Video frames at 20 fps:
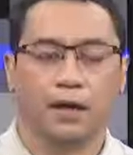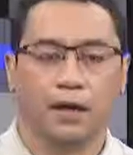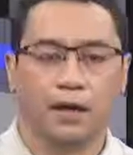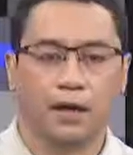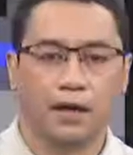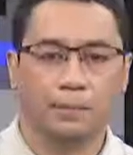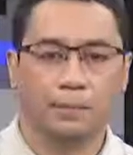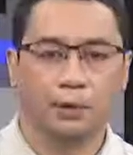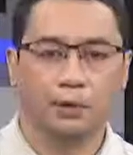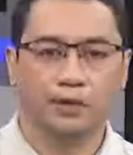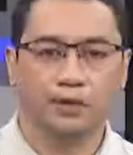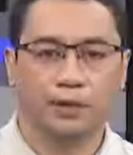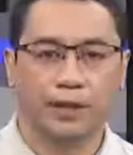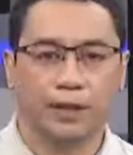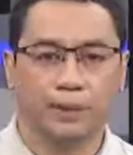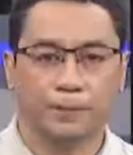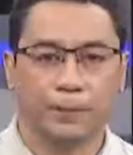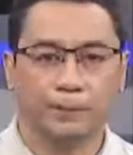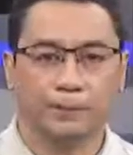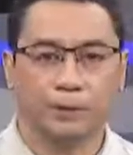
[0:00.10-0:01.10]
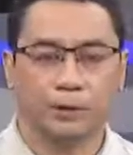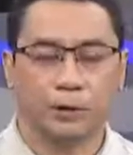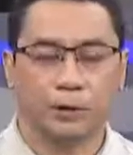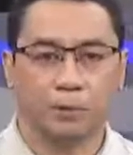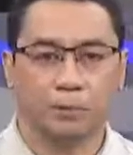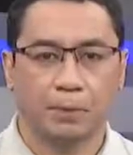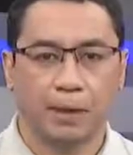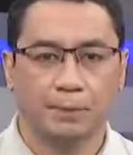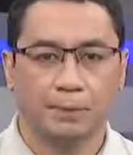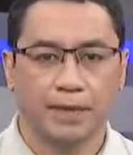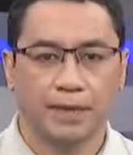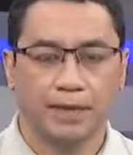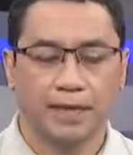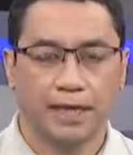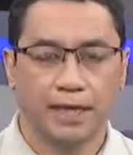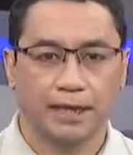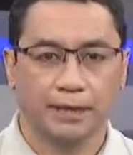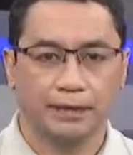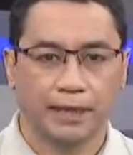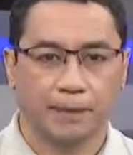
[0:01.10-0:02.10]
Aabot sa 17
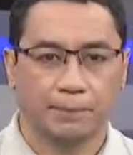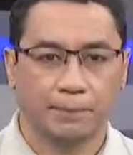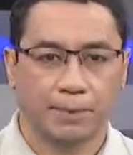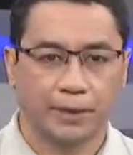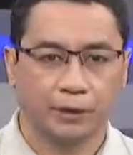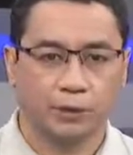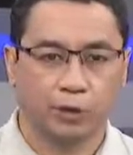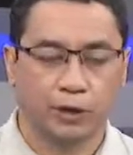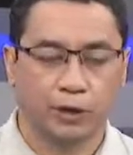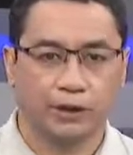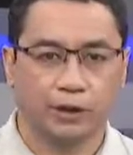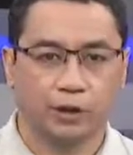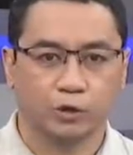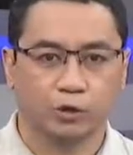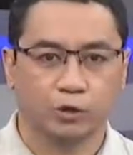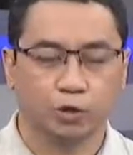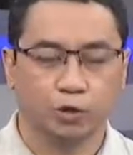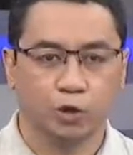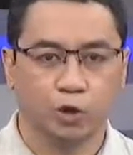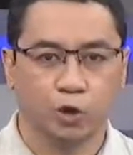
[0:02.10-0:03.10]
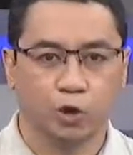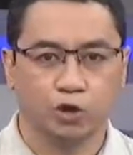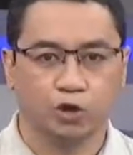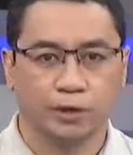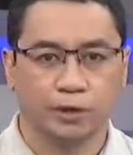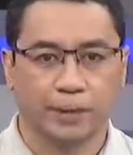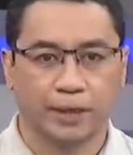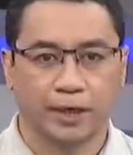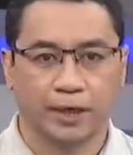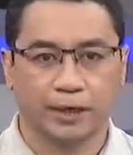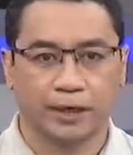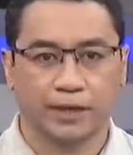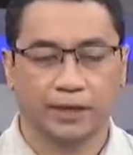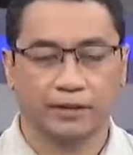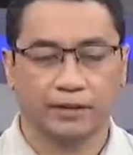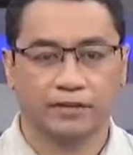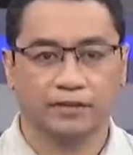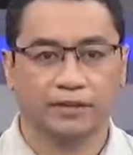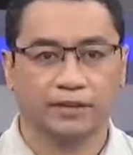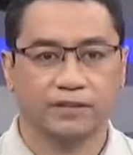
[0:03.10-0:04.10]
pamilya ang naapektuhan ng sunog sa
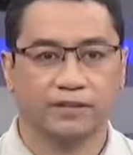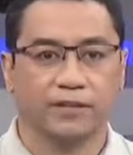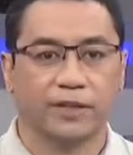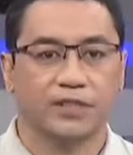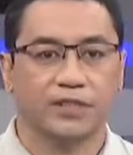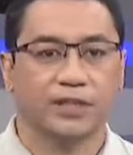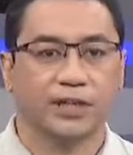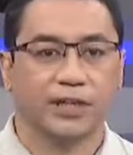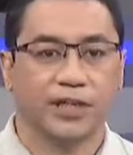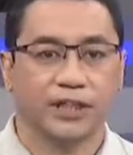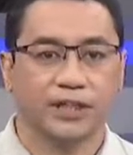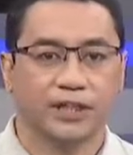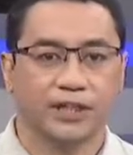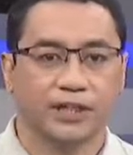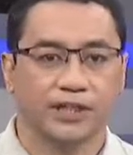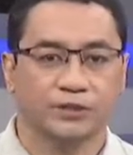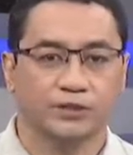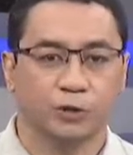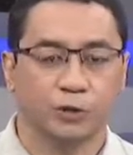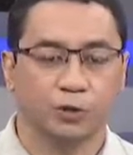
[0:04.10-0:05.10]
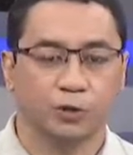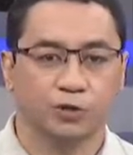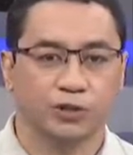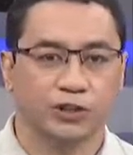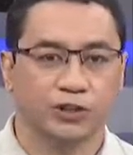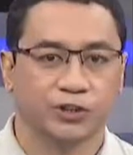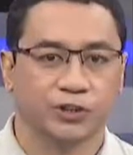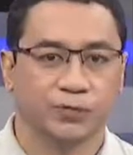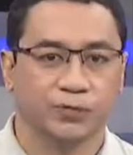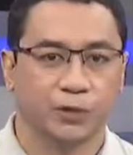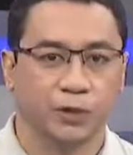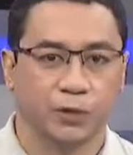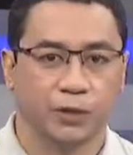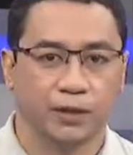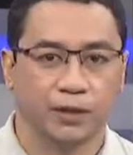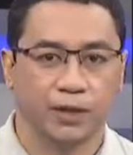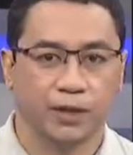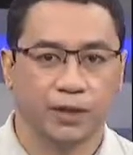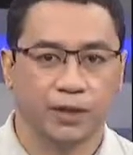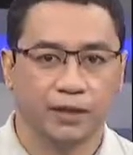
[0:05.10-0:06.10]
barangay 633 Zone
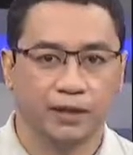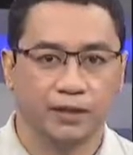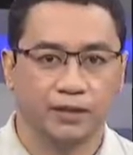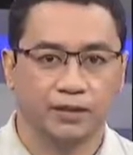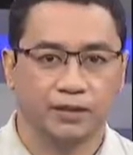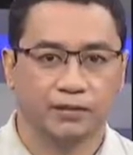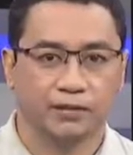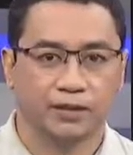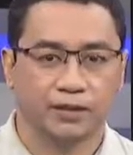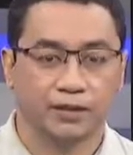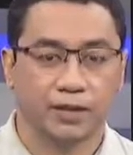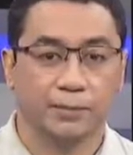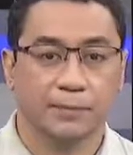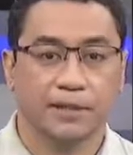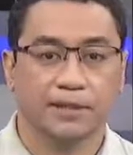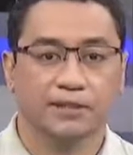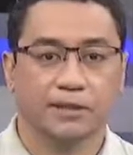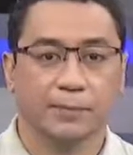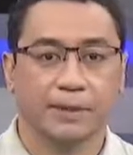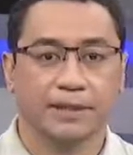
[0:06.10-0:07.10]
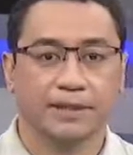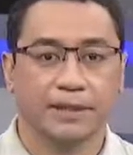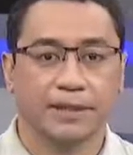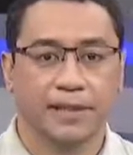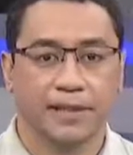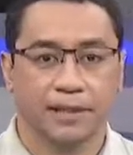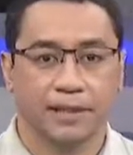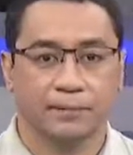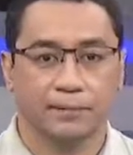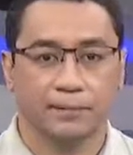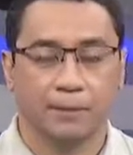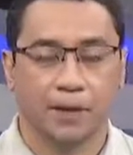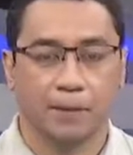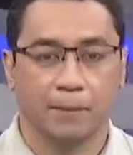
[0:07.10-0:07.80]
64 sa Santa Mesa, Maynila.